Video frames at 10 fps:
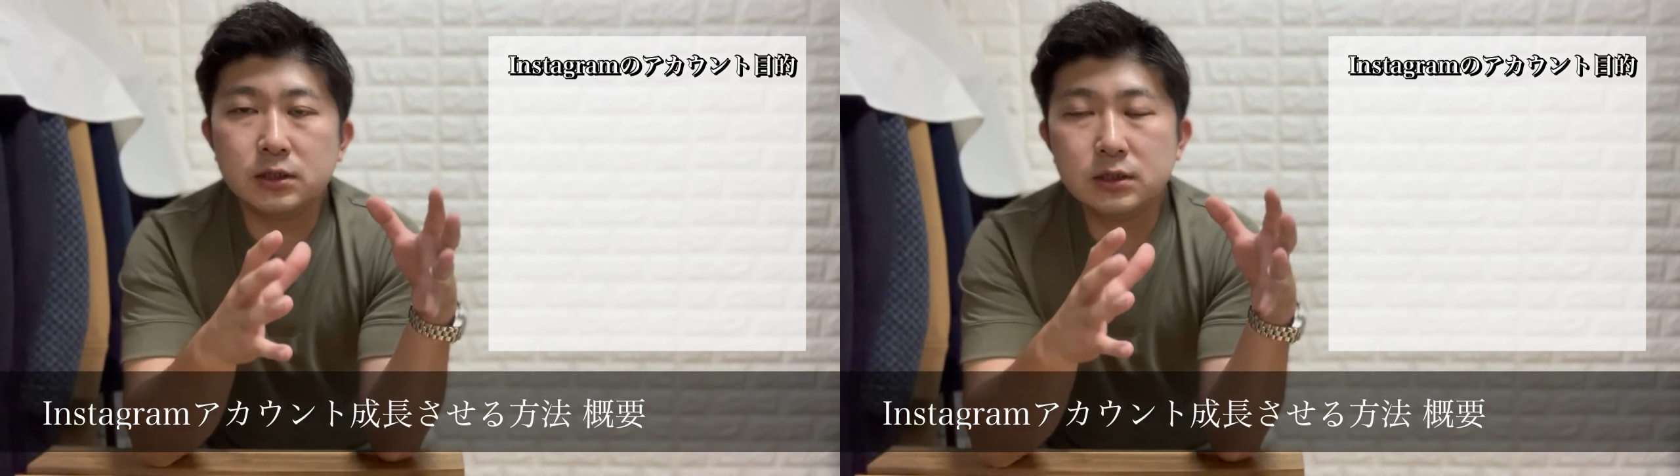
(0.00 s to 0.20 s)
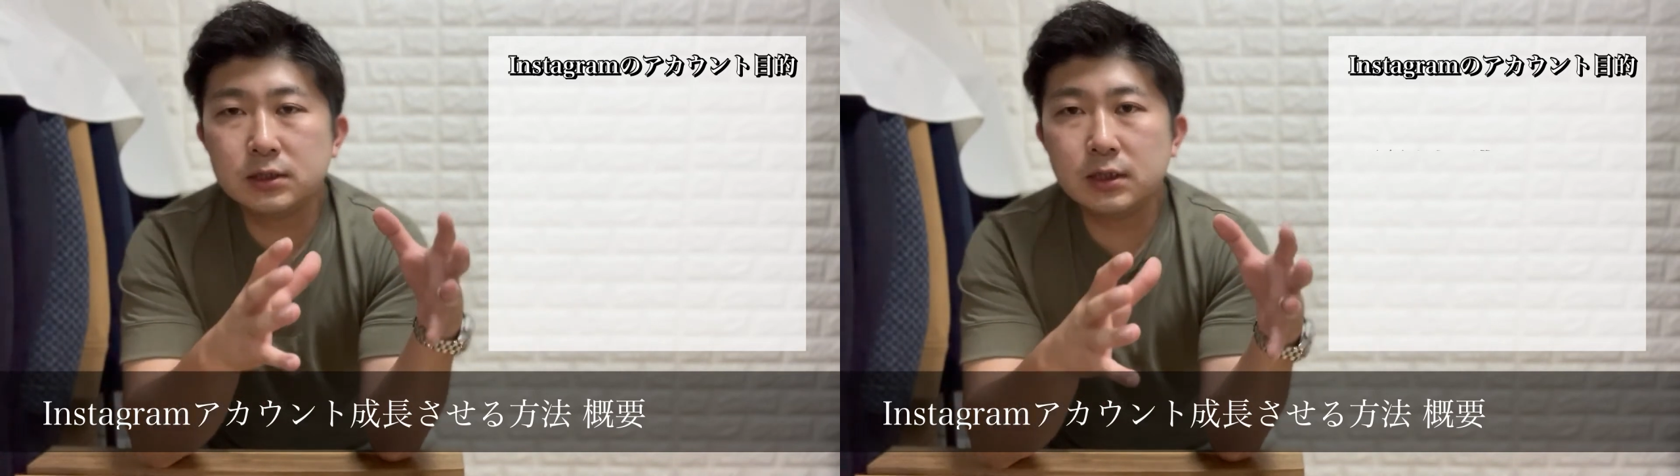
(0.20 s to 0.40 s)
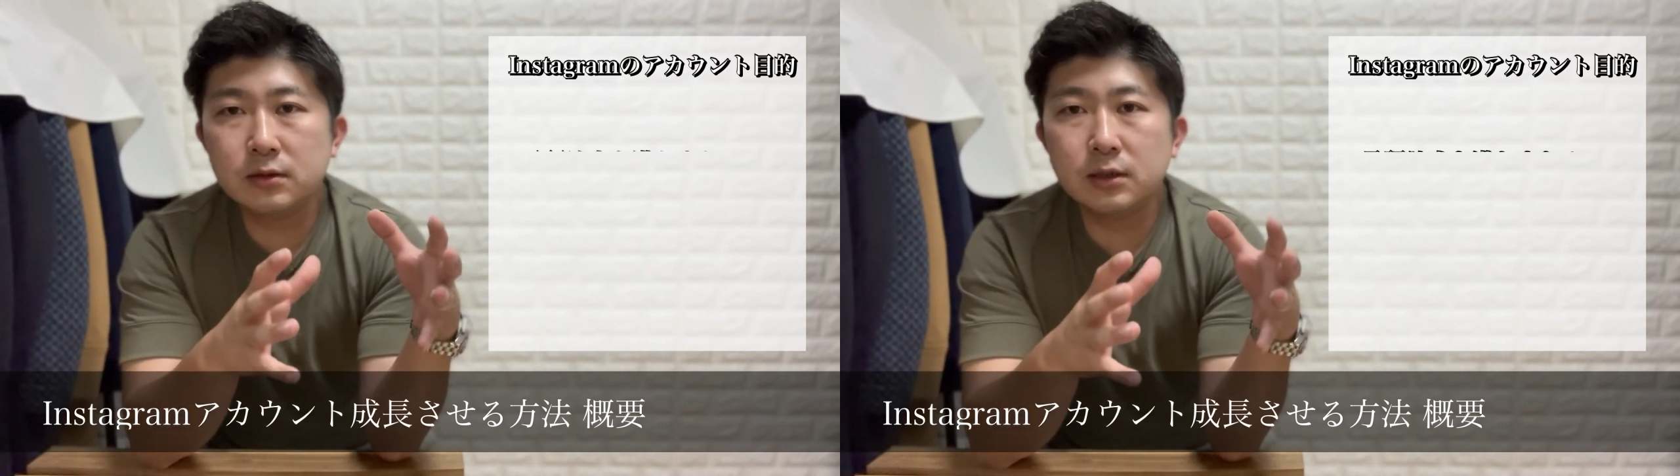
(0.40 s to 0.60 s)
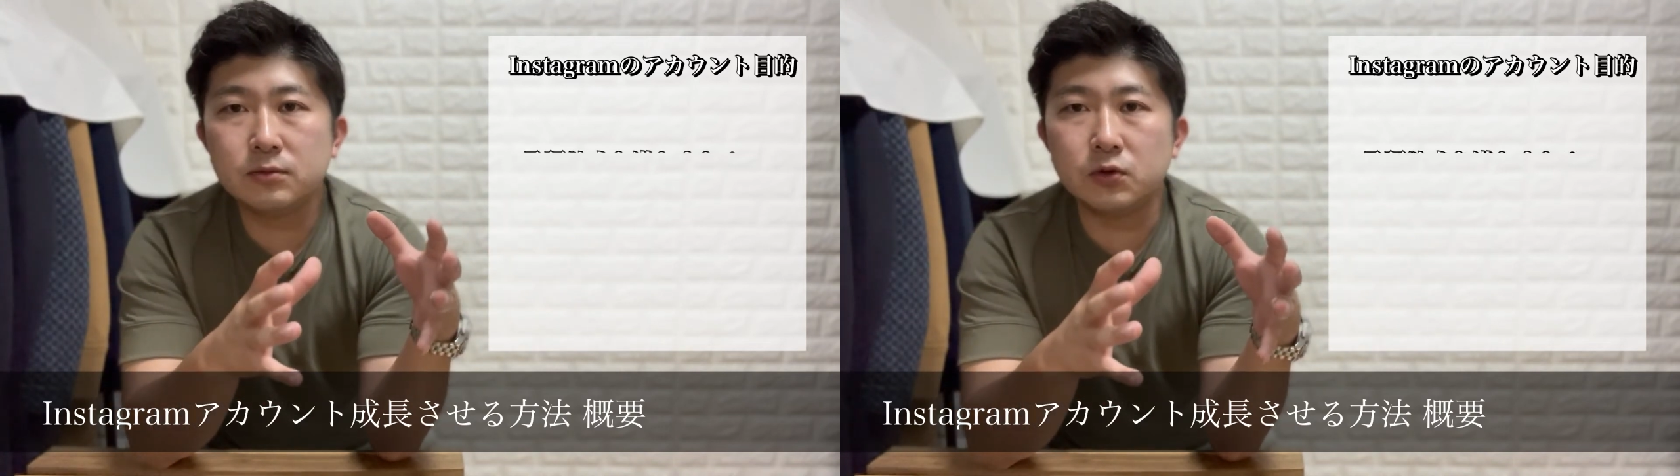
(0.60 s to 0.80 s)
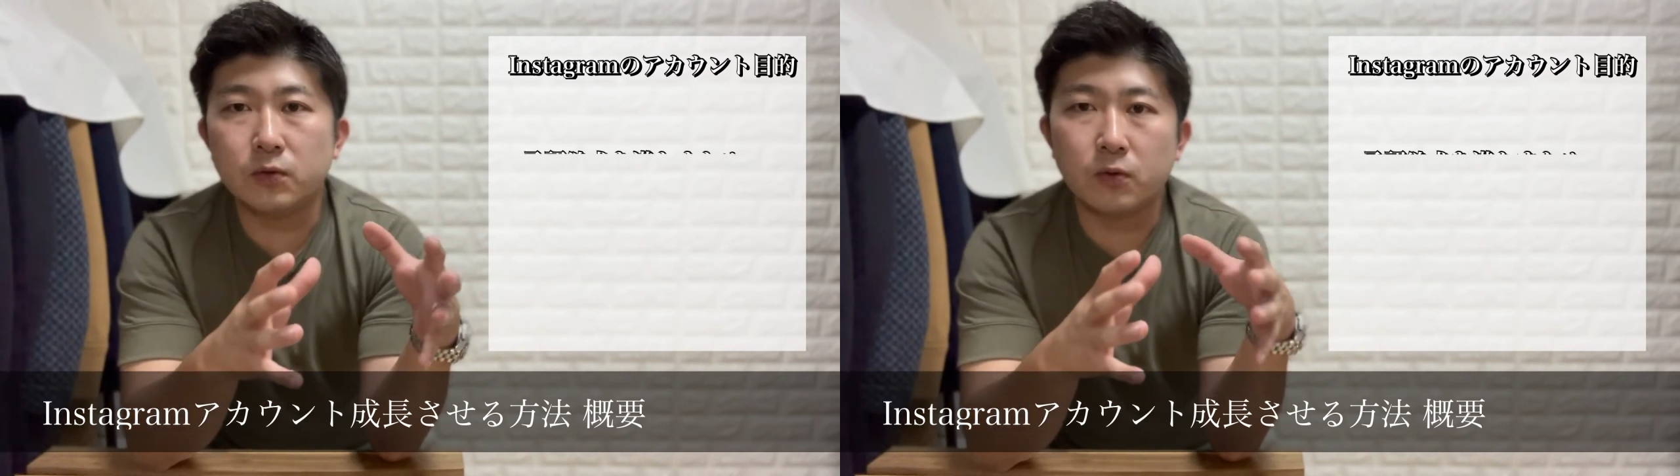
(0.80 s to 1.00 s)

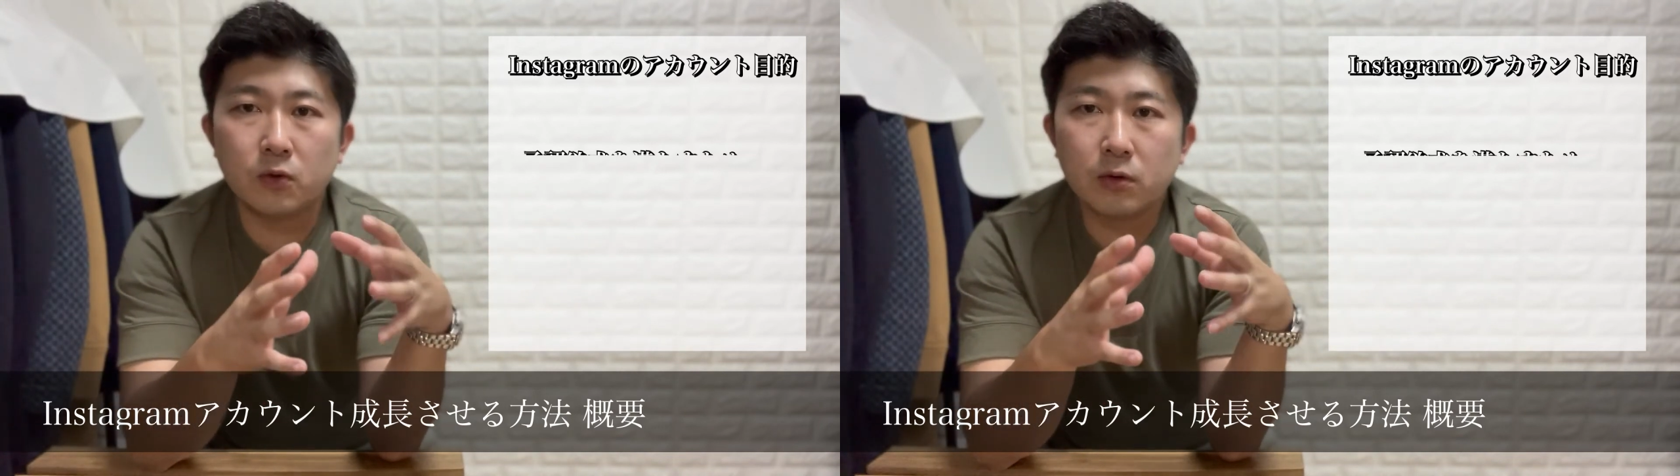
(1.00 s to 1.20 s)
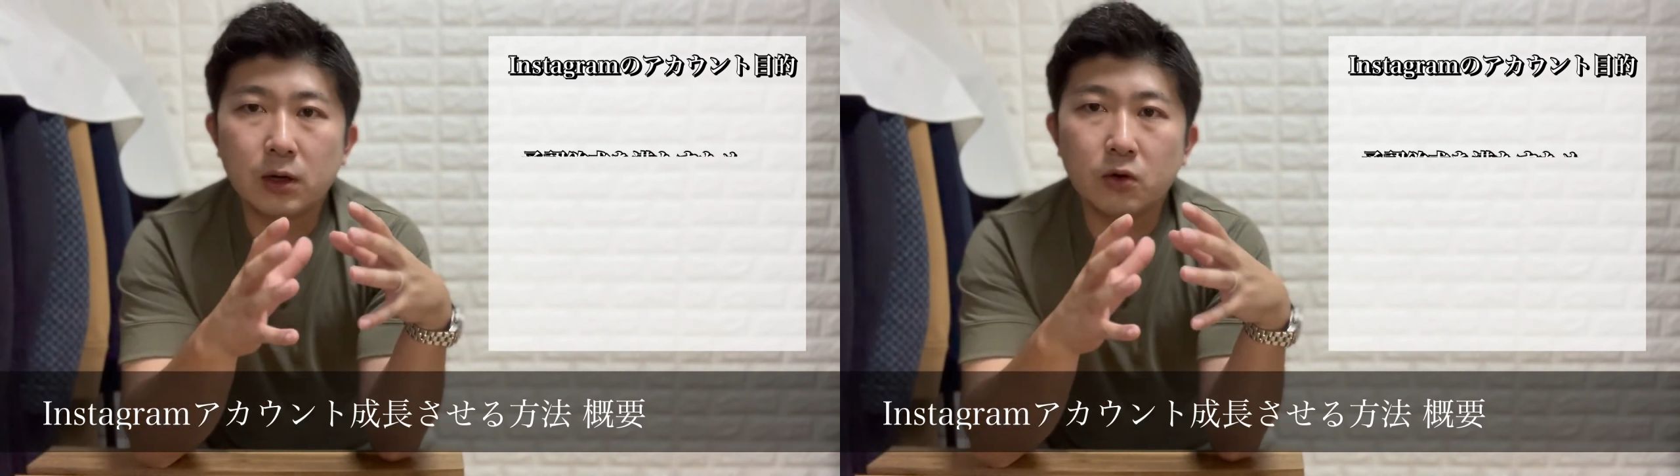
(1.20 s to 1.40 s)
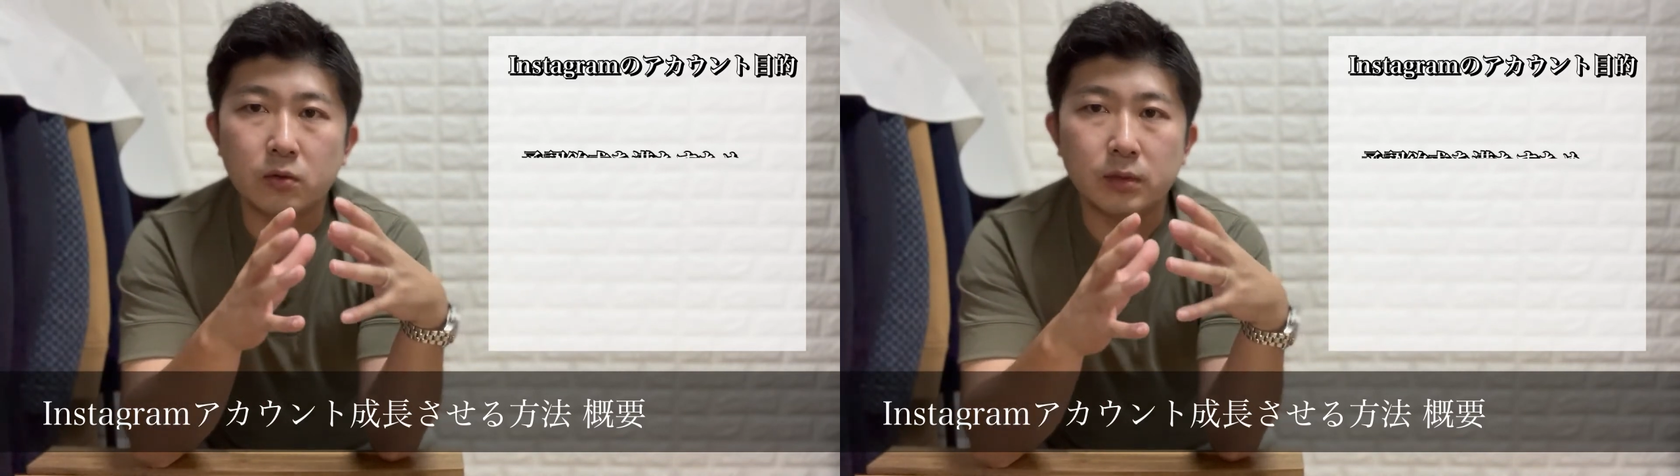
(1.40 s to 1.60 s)
インスタグラムのフォロワーを